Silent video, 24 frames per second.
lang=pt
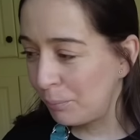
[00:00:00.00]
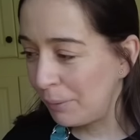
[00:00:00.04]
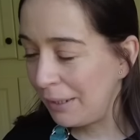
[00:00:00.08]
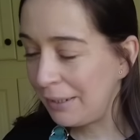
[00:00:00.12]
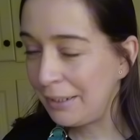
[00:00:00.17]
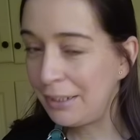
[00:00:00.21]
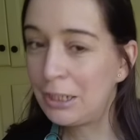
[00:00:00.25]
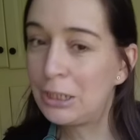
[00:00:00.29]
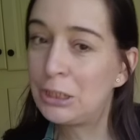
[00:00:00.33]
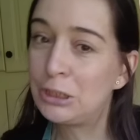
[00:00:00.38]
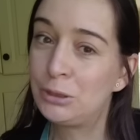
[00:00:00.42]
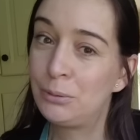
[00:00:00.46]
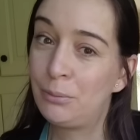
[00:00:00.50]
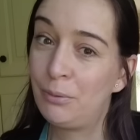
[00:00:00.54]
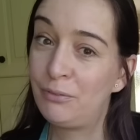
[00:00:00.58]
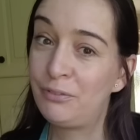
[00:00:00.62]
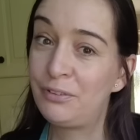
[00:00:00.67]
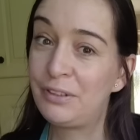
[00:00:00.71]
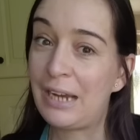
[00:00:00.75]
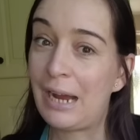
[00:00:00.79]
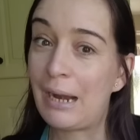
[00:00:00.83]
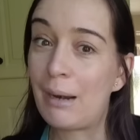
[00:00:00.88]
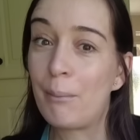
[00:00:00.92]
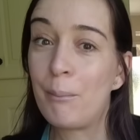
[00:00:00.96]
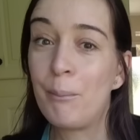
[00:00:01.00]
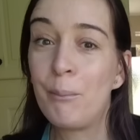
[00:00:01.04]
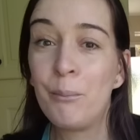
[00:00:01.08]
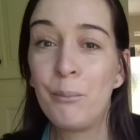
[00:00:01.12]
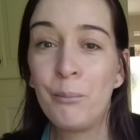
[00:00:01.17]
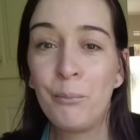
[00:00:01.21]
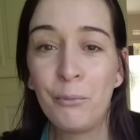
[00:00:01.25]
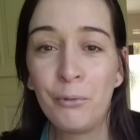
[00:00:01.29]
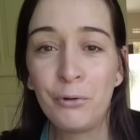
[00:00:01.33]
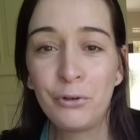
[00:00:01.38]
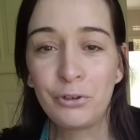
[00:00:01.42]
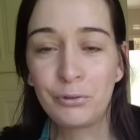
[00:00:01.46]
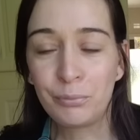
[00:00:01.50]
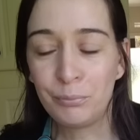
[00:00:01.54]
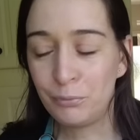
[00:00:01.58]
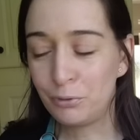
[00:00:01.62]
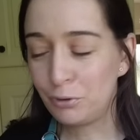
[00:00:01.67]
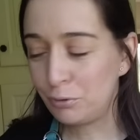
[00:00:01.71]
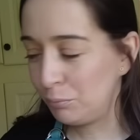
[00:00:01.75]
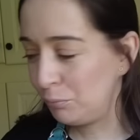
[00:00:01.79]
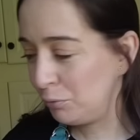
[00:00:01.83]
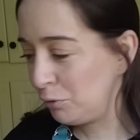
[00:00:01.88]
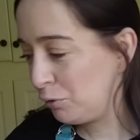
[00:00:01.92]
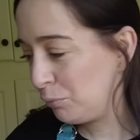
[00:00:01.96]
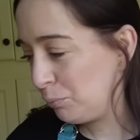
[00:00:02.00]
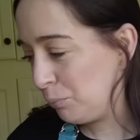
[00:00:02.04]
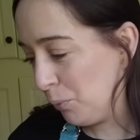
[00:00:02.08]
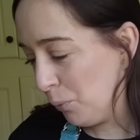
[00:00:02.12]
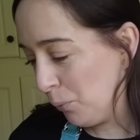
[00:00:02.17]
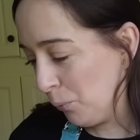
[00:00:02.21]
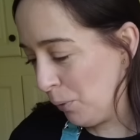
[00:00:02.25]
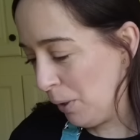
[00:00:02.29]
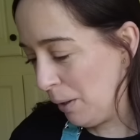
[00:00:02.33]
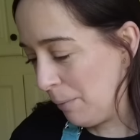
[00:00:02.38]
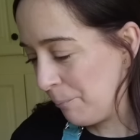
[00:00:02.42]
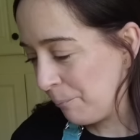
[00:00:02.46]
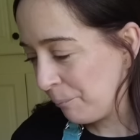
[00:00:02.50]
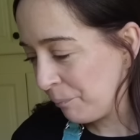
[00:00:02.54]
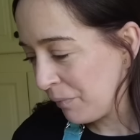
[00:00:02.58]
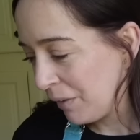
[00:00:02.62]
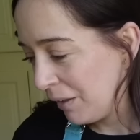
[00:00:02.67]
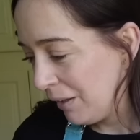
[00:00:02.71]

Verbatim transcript: bem e costuma ficar muito, muito, muito boa.